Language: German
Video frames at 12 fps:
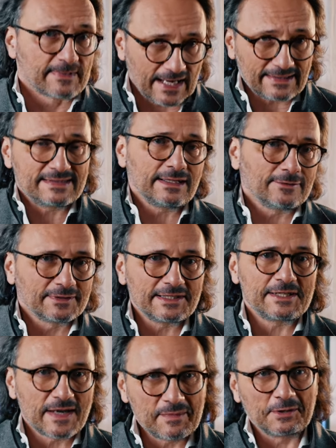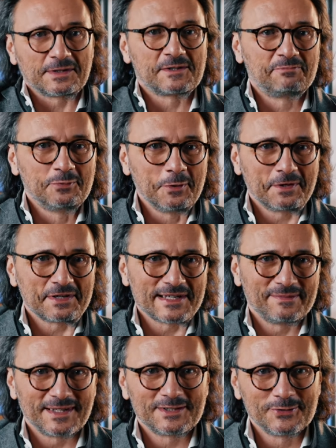Katja und ich, wir haben auch das Buch
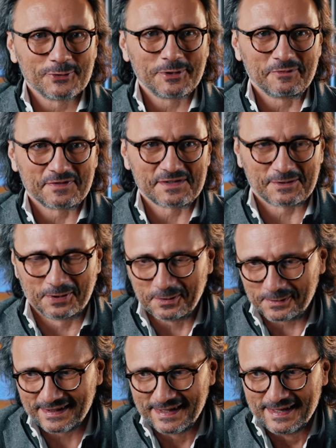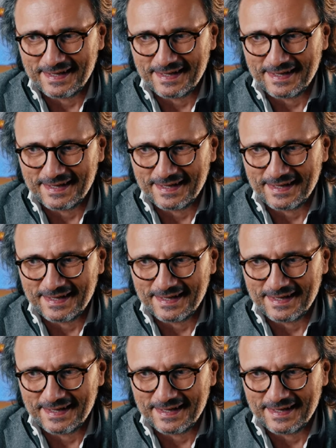geschrieben, der Zukunftscode.